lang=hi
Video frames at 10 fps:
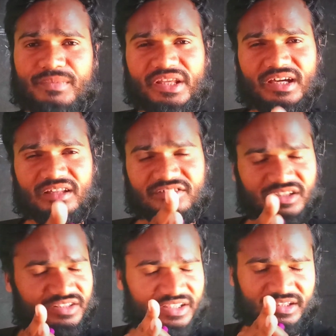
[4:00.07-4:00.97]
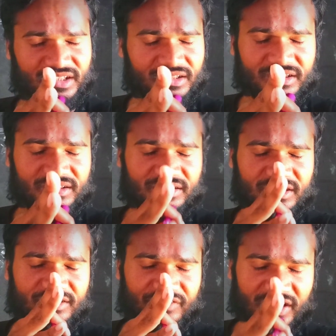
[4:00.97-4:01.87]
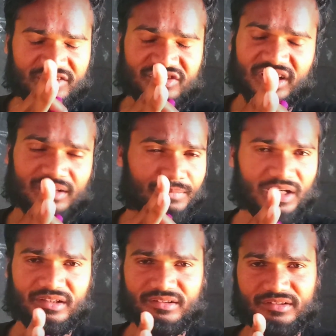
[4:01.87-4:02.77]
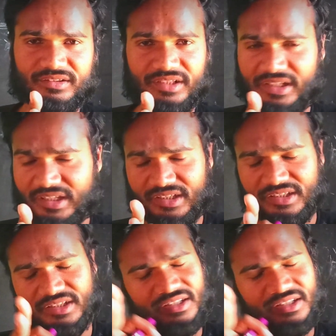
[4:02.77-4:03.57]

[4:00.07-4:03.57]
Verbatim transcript: आप निकाल सकते हैं फ्रेंड्स का नंबर ठीक है